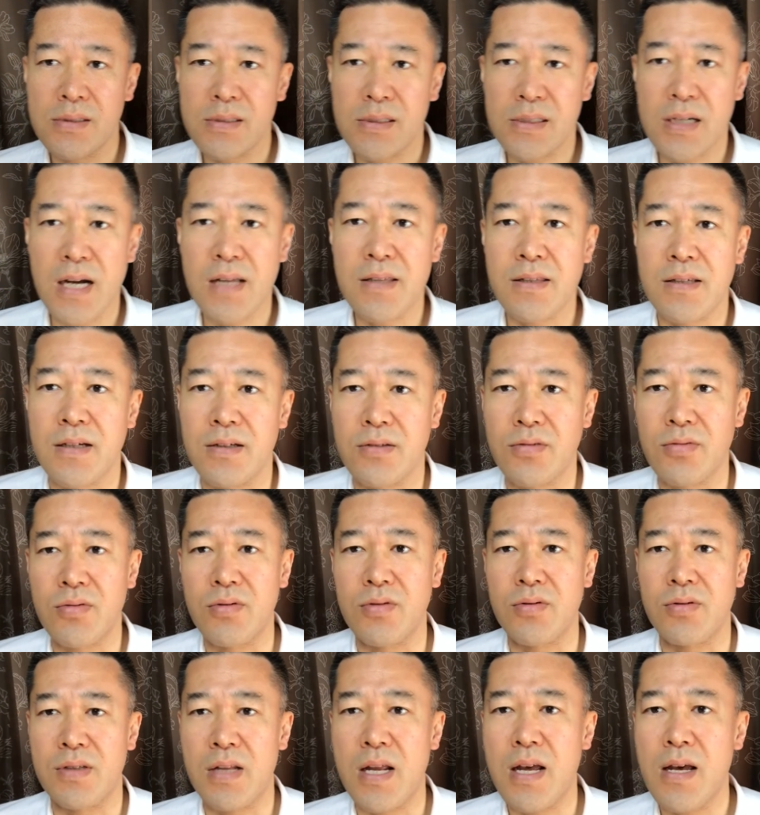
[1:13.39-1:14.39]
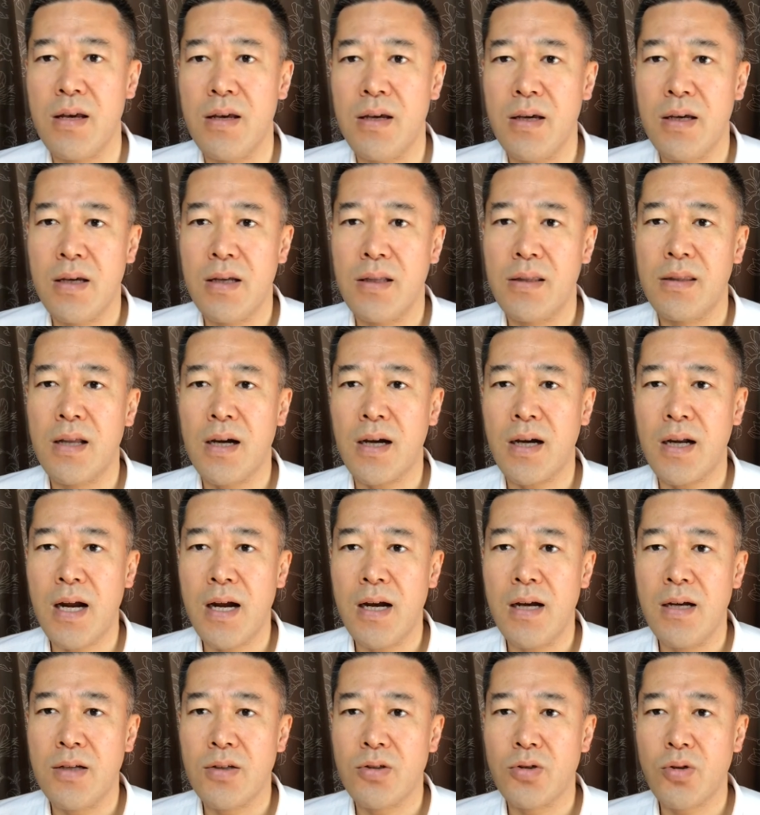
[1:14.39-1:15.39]
感じがするんですねだから
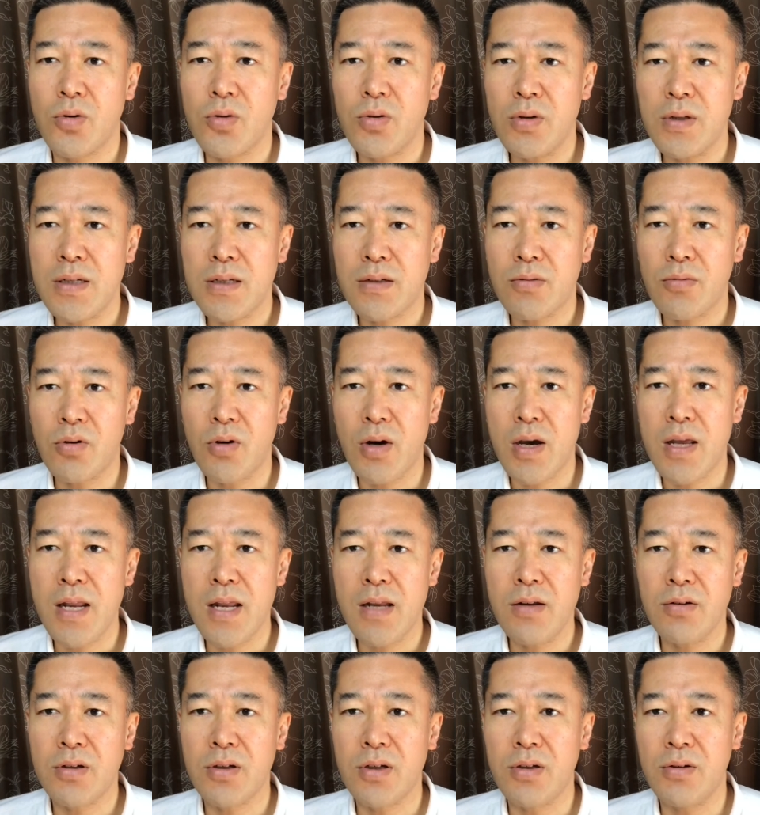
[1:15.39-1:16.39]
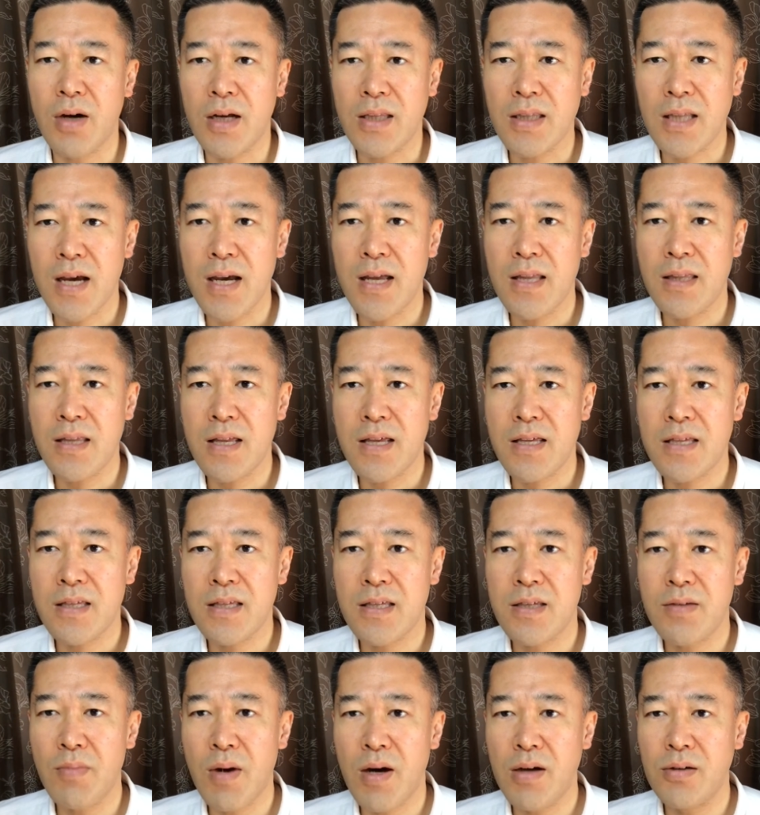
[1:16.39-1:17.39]
そこにこうエネルギーを与えて
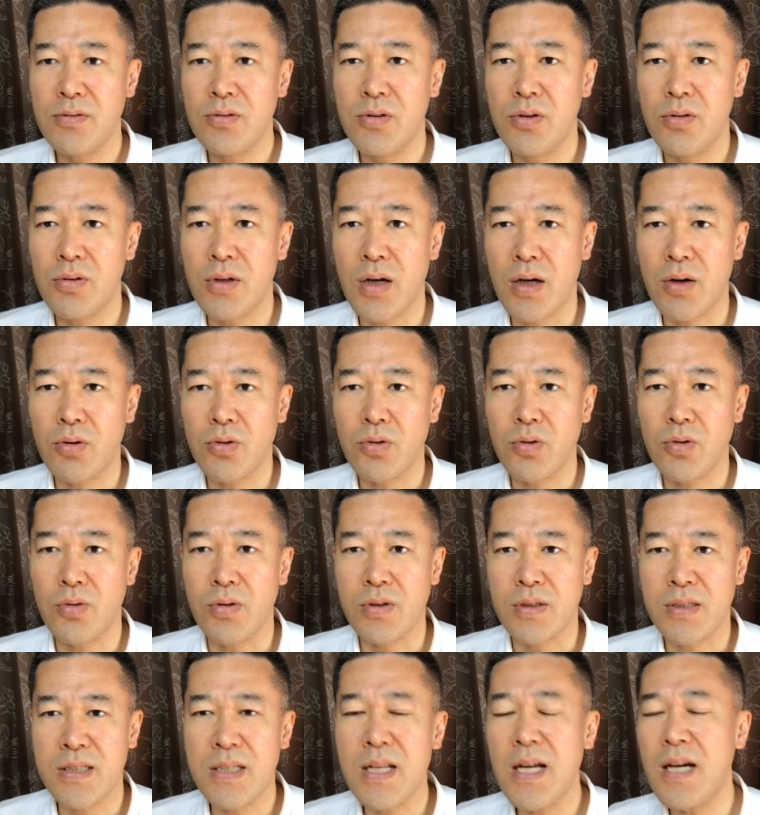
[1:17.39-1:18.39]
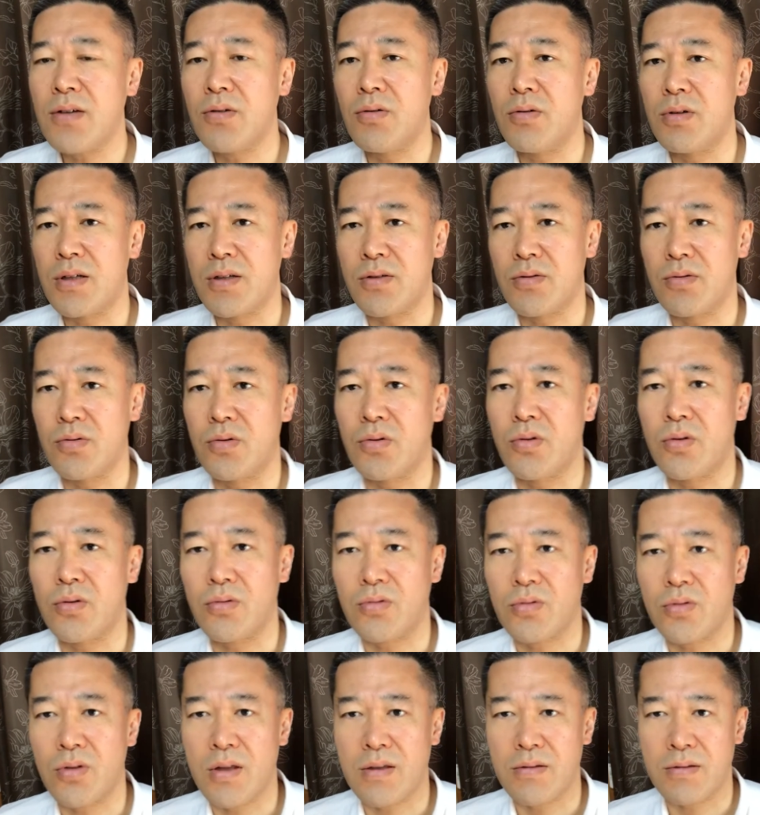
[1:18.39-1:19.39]
しまうようなことをしないようにするという
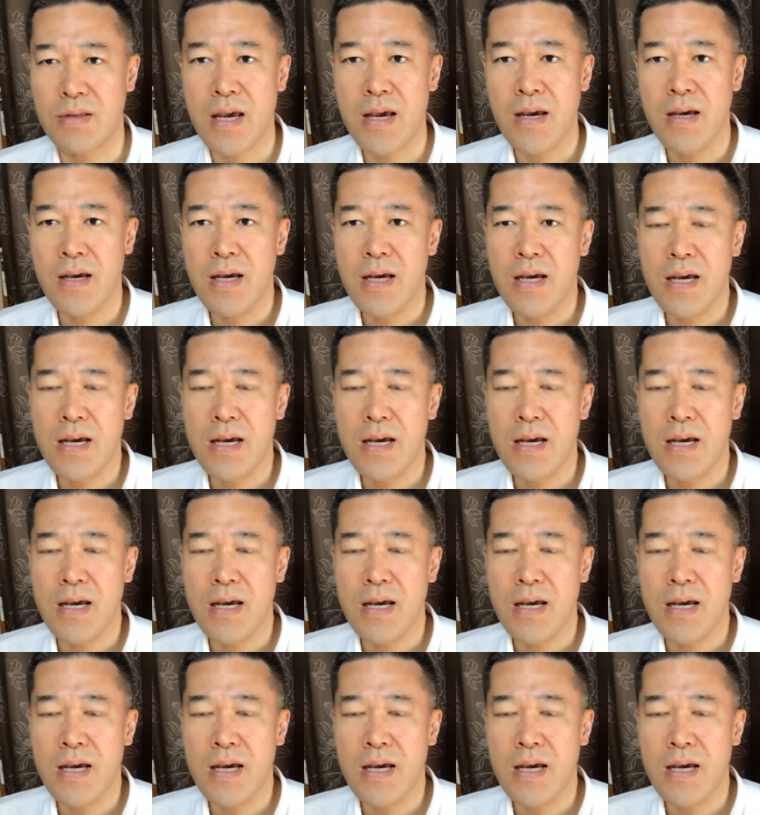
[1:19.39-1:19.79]
ことですね、